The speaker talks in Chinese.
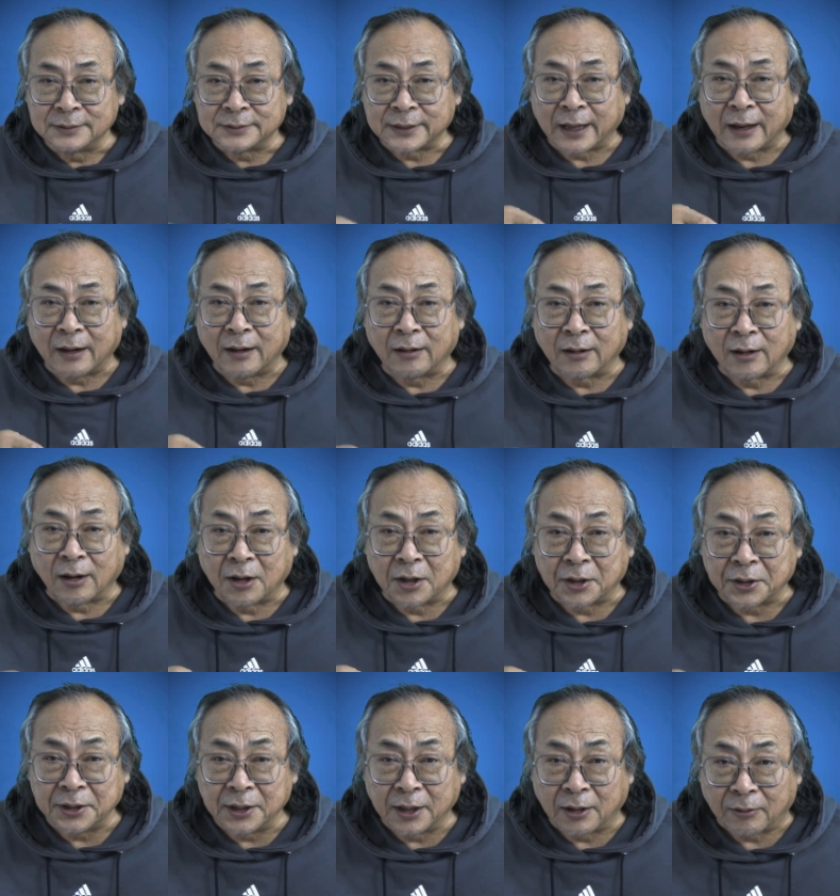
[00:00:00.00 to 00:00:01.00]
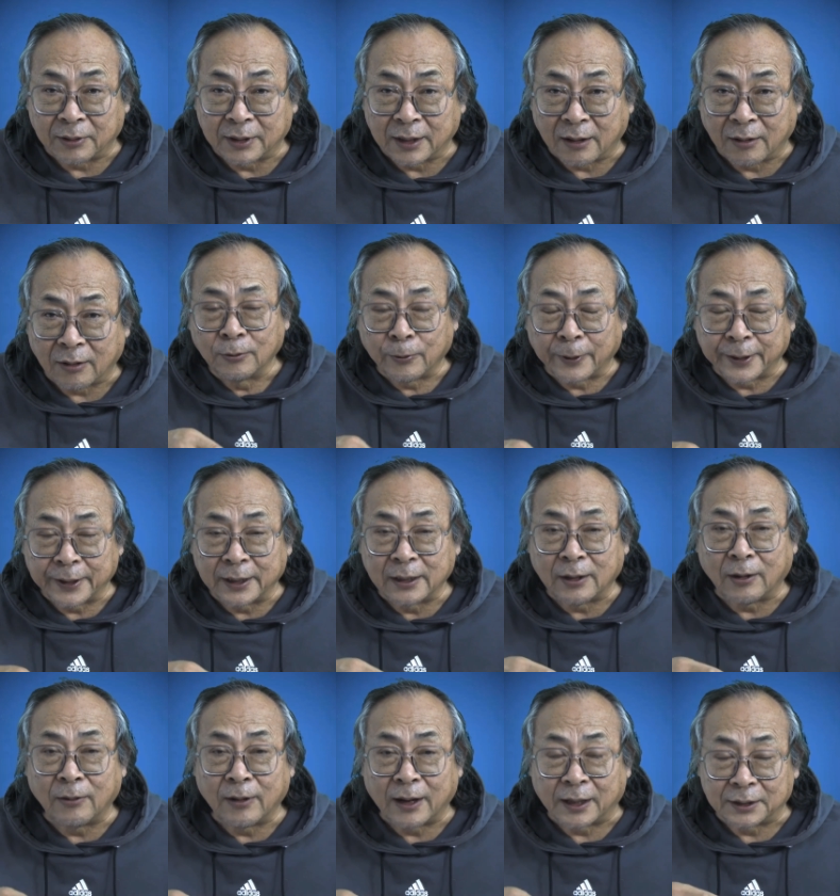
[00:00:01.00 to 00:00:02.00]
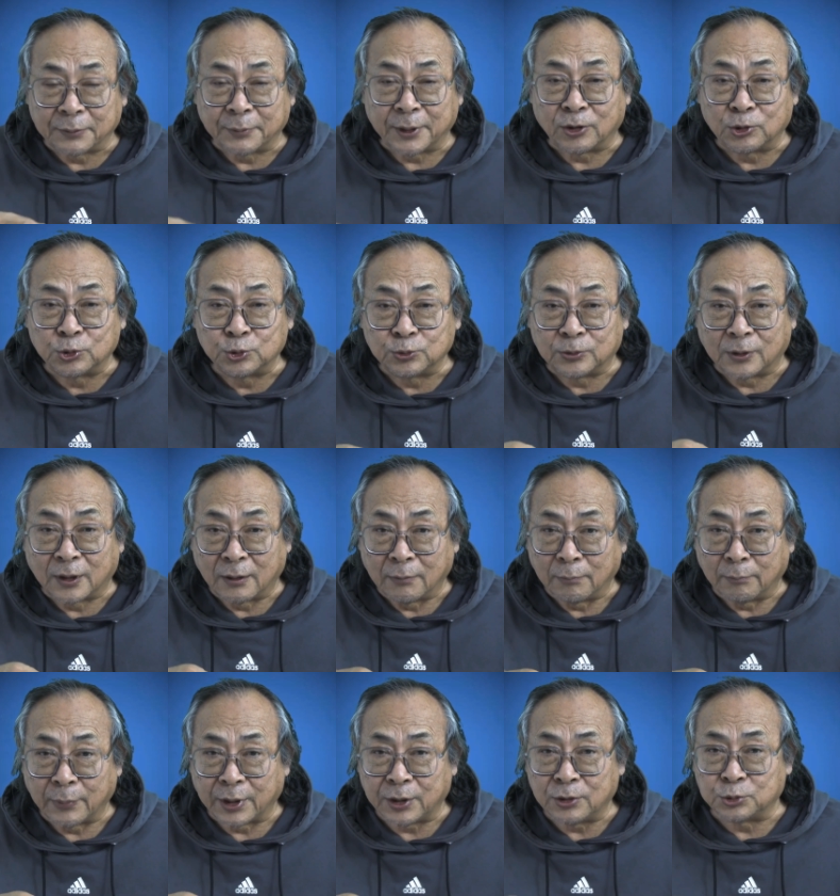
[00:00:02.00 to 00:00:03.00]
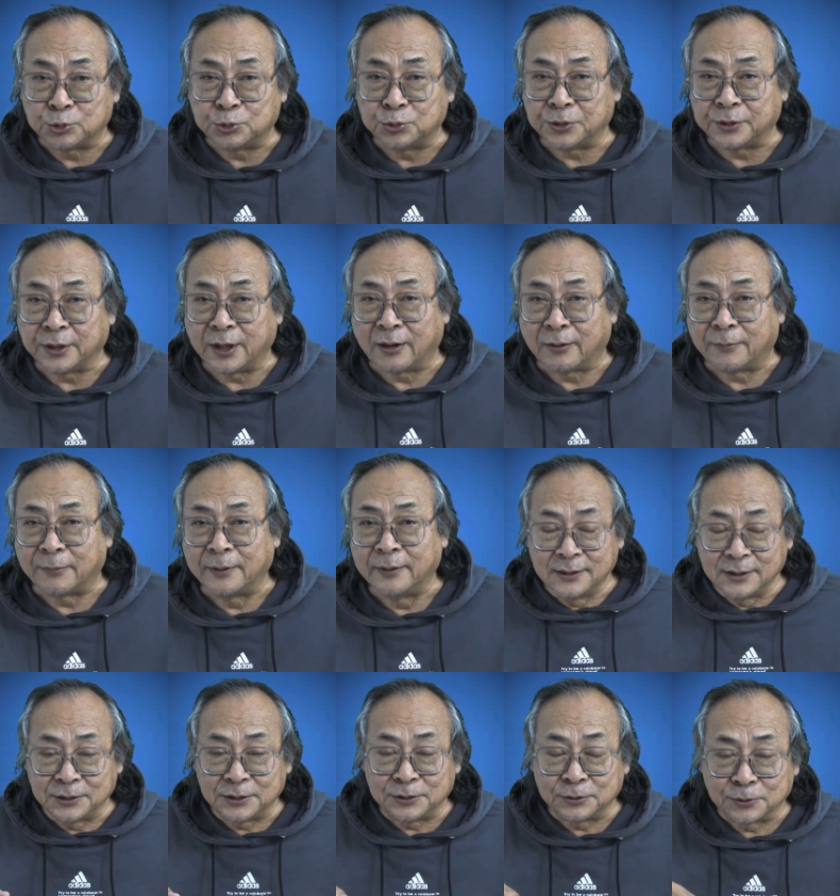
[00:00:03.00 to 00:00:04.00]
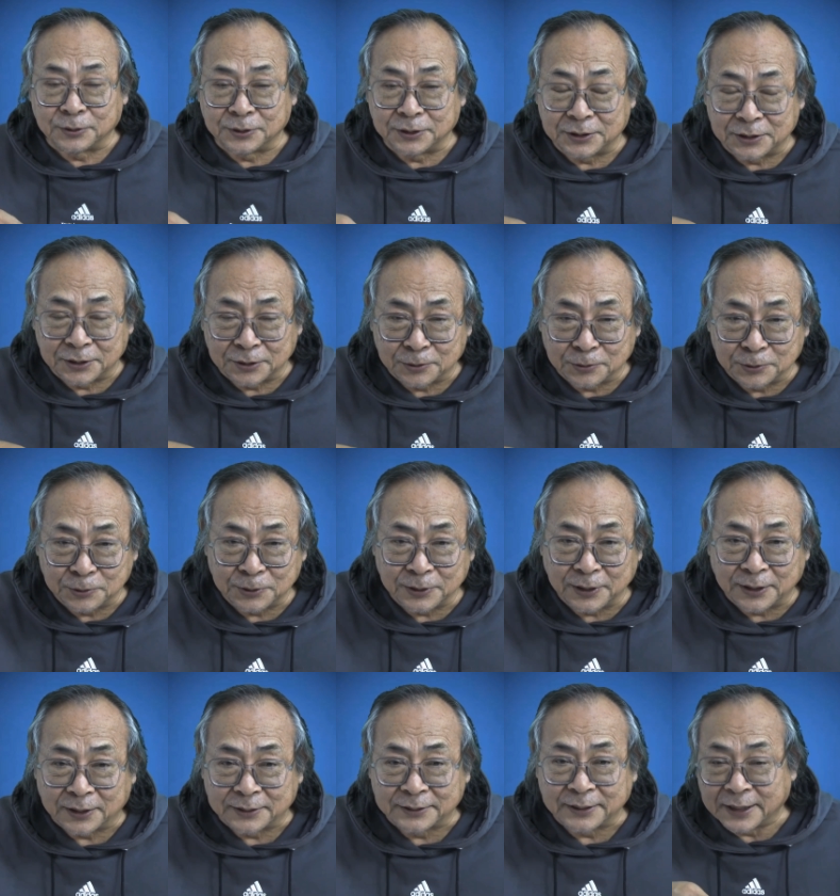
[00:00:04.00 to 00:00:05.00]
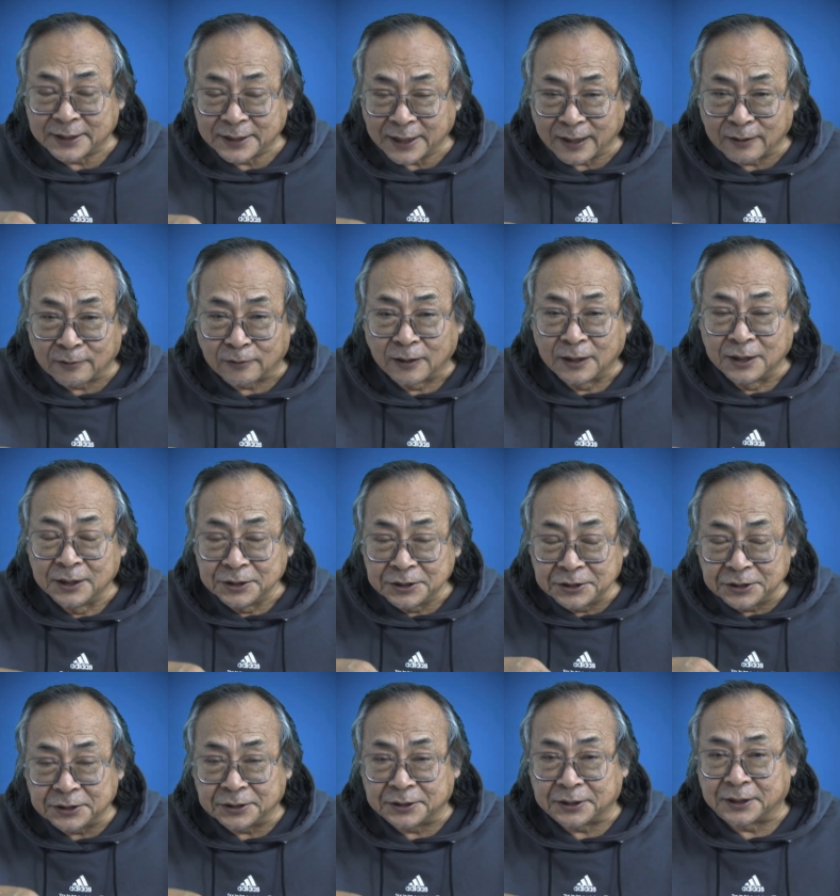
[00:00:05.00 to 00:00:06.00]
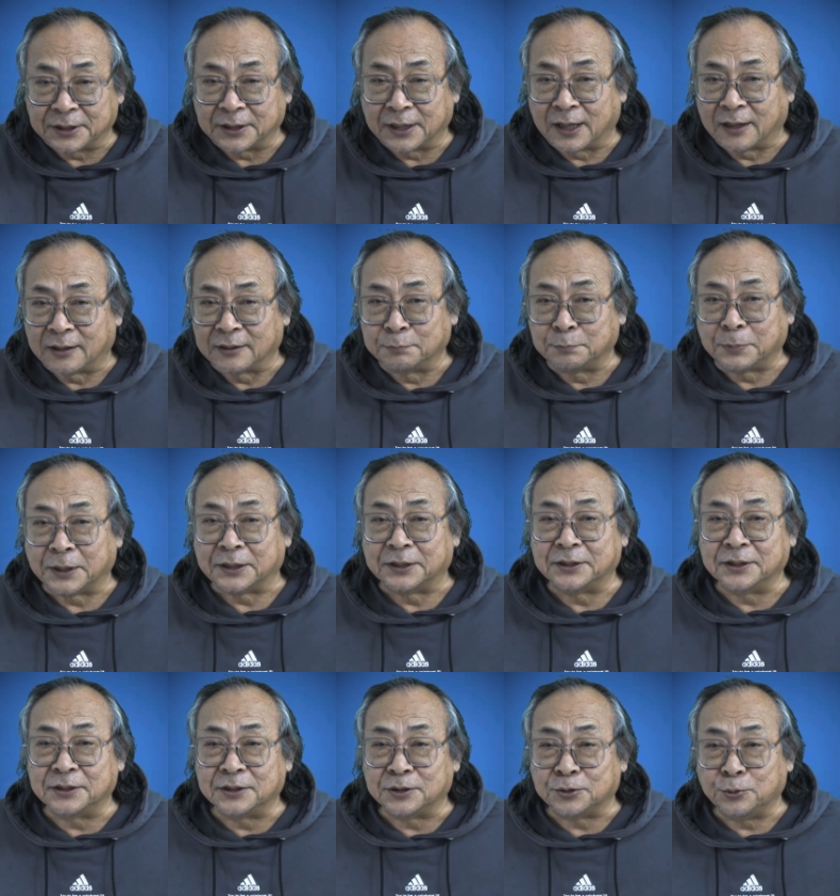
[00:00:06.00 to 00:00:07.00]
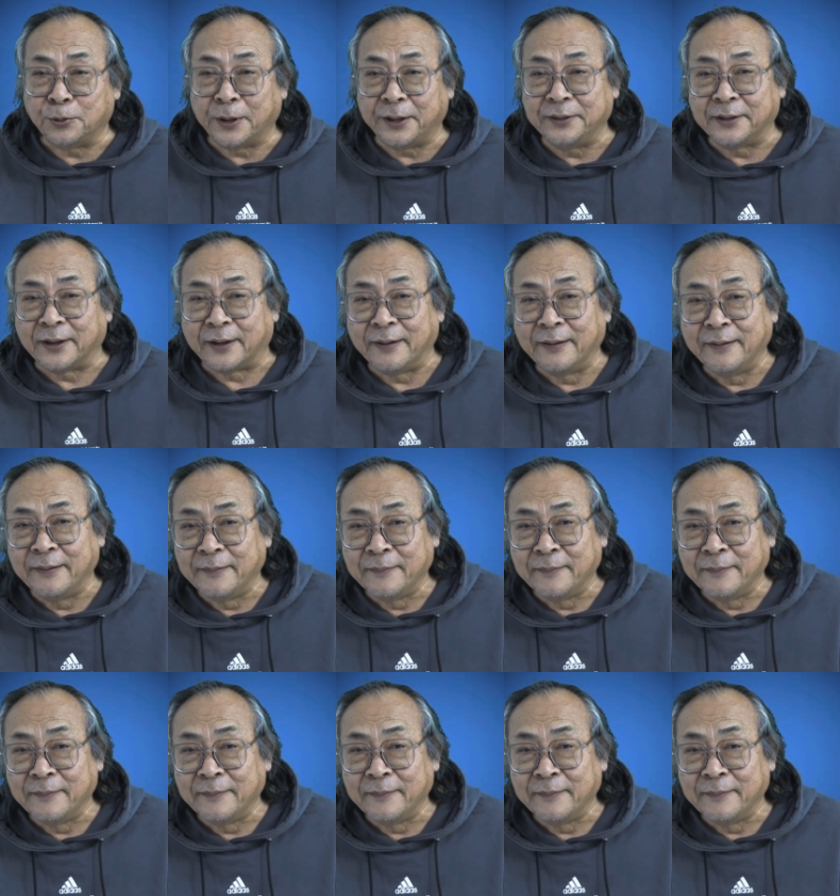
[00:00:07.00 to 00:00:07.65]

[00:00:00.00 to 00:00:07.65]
在二稿和一稿上关于高岗的描述没有去掉，所以习仲勋啊，在这个细节上本身是冤的，